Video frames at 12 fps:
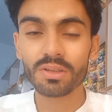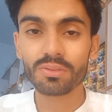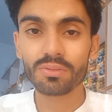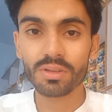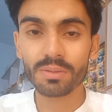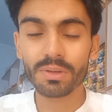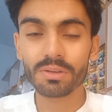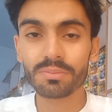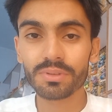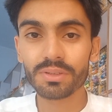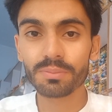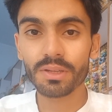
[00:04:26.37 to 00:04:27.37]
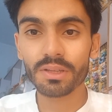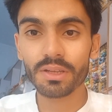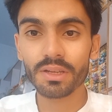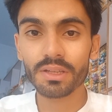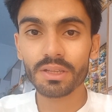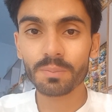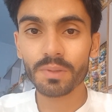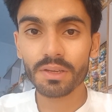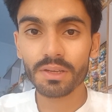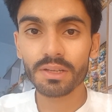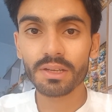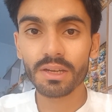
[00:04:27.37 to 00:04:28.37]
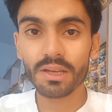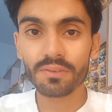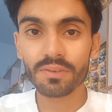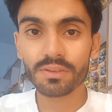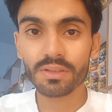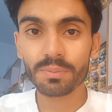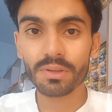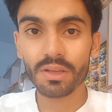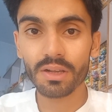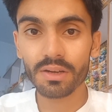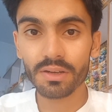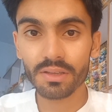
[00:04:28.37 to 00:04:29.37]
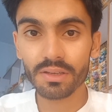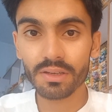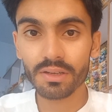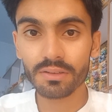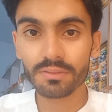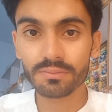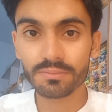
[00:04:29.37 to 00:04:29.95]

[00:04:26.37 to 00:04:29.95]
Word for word: तो उसके बारे में मज़ीद बात करेंगे तब तक के लिए अल्लाह हाफ़ अपना ख्याल रखिएगा